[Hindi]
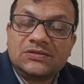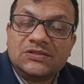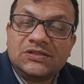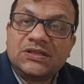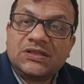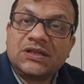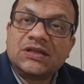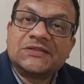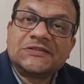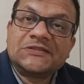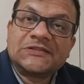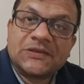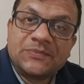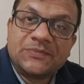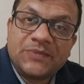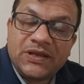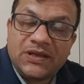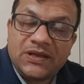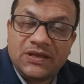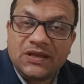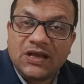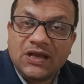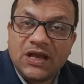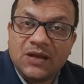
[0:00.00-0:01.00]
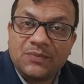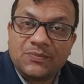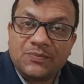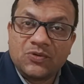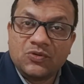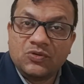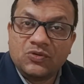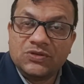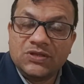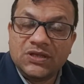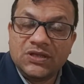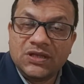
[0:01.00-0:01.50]
जितना समय
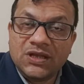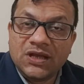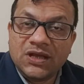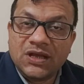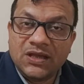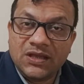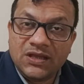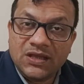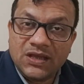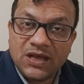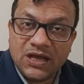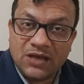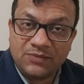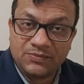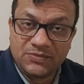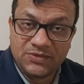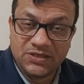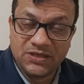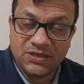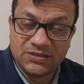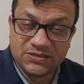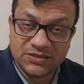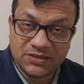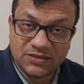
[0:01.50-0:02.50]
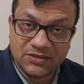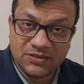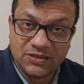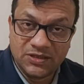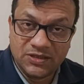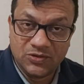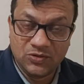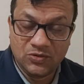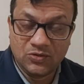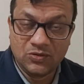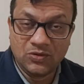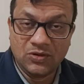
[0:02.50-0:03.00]
आपको देना है आप दे
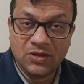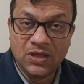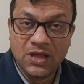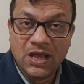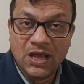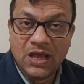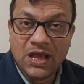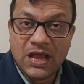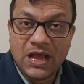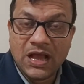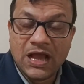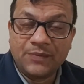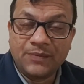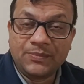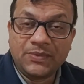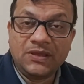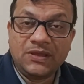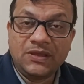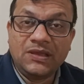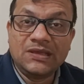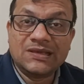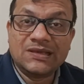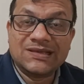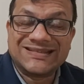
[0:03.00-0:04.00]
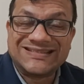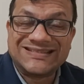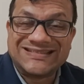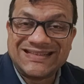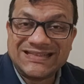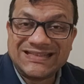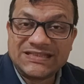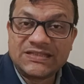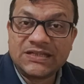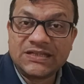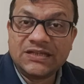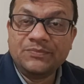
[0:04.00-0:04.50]
सकते हो आपकी
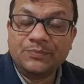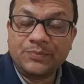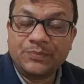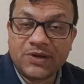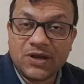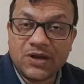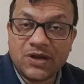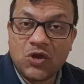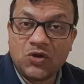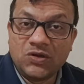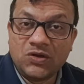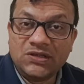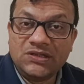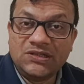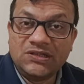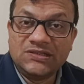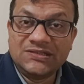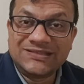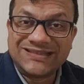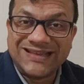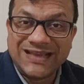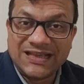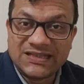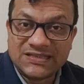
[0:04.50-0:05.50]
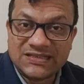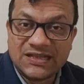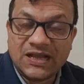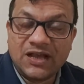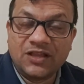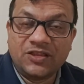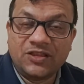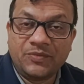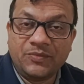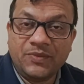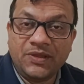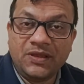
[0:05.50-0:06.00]
एग्जिस्टिंग प्रायोरिटीज के
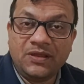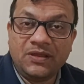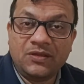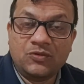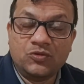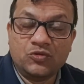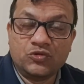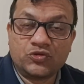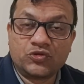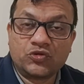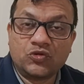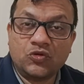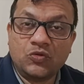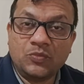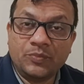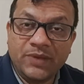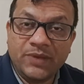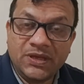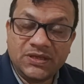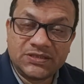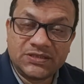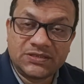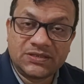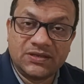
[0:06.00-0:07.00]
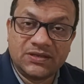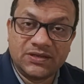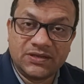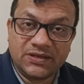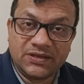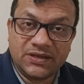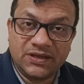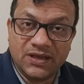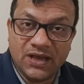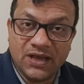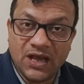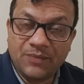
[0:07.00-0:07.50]
साथ में उसको मिक्स
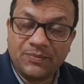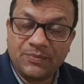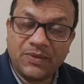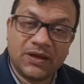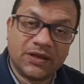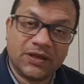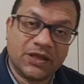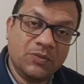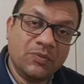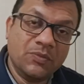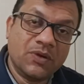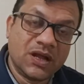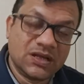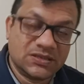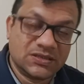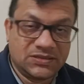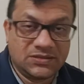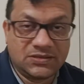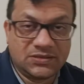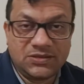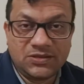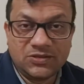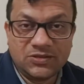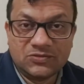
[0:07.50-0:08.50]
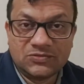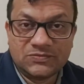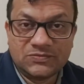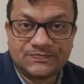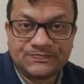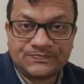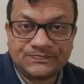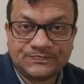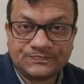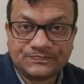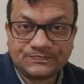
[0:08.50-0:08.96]
करके आप आगे बढ़ा सकते हो